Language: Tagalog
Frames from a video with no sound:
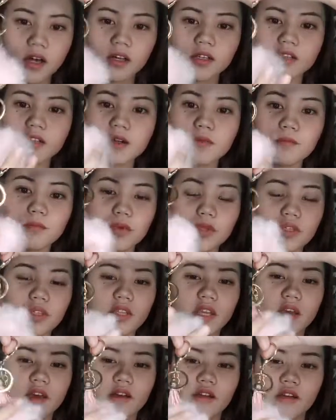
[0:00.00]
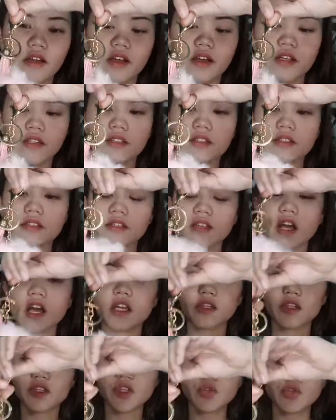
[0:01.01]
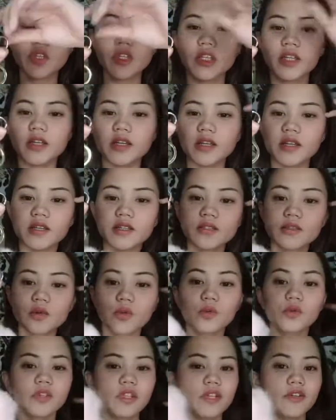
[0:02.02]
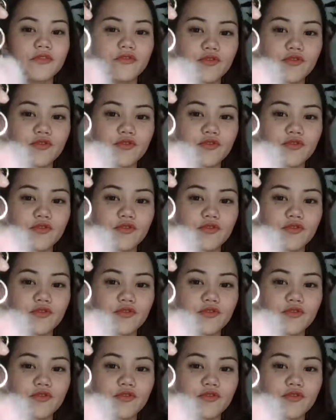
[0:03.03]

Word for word: Ang lambot niya, guys. Actually, it's only